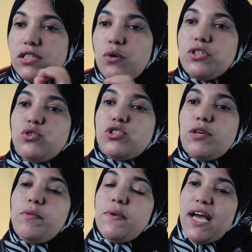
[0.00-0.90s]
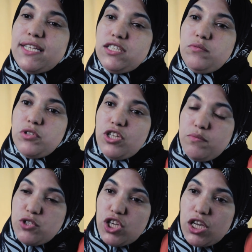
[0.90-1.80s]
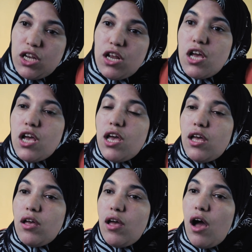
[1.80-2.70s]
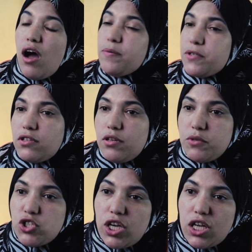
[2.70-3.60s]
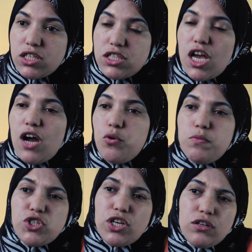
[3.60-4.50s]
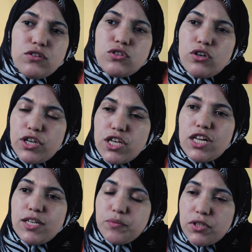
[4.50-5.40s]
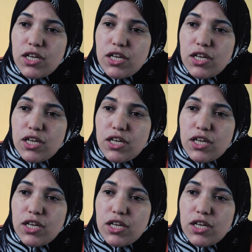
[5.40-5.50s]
دوت يسبب العديد من المشاكل ابسط المشاكل دي او المشاكل الظاهريه اللي, بت...